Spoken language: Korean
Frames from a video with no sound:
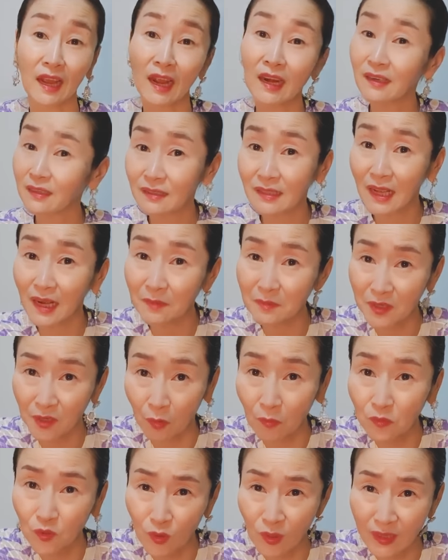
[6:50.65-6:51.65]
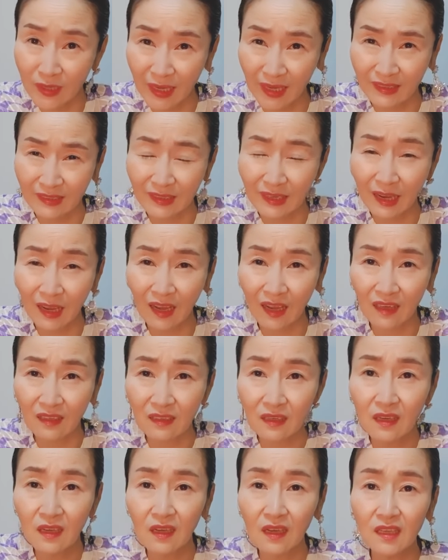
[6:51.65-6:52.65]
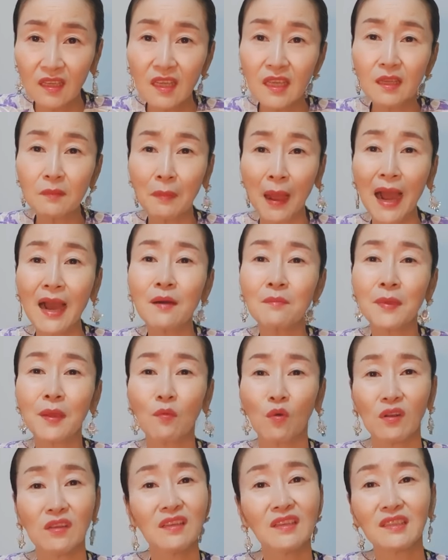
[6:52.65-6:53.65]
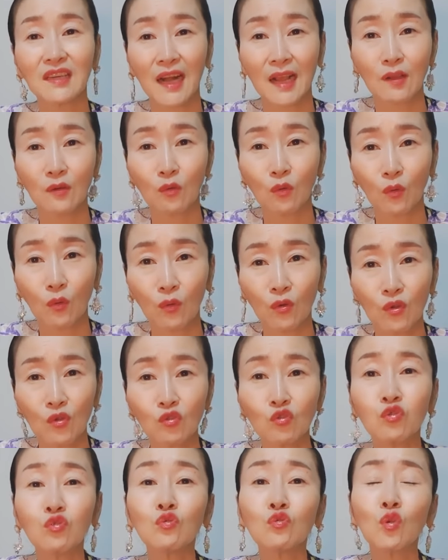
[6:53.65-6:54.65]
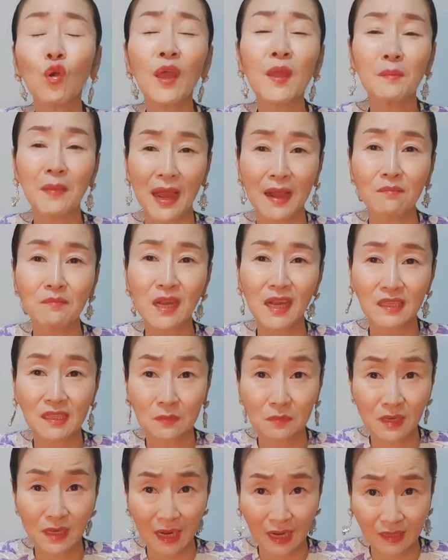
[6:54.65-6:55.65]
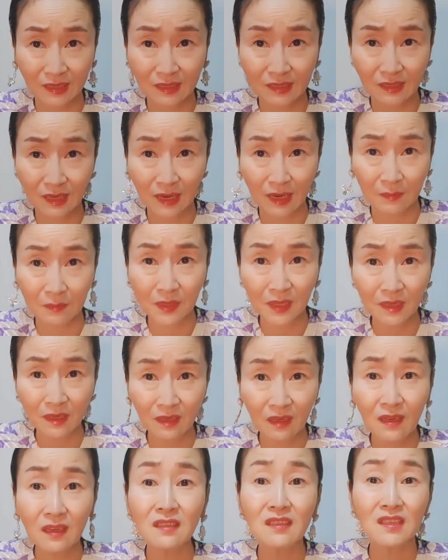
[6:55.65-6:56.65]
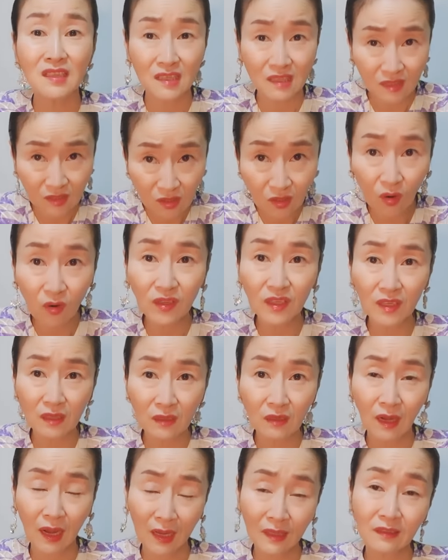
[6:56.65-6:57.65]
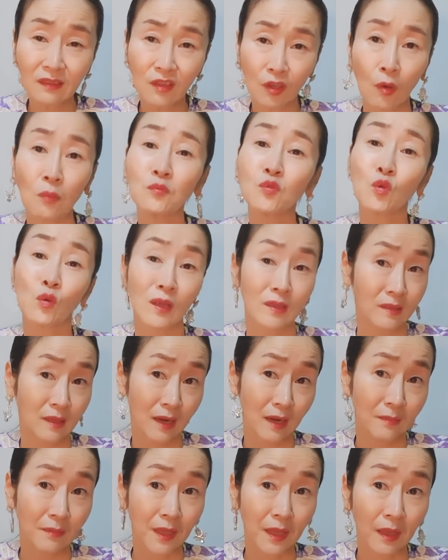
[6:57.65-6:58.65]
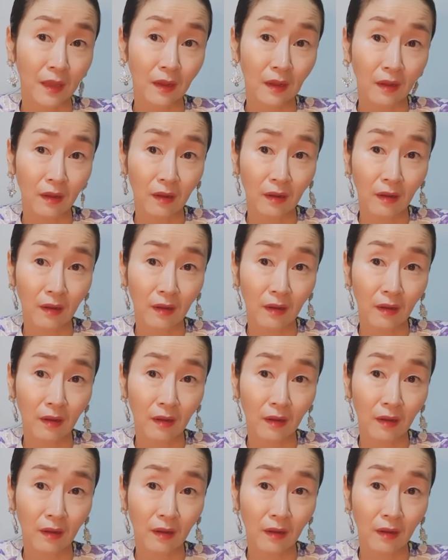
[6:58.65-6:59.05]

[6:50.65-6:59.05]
하는 사람이 겸손한 게 아니라 이 마음의 원리를 알고 중도의 마음가짐을 가진 사람이 진정한 겸손한 사람이에요.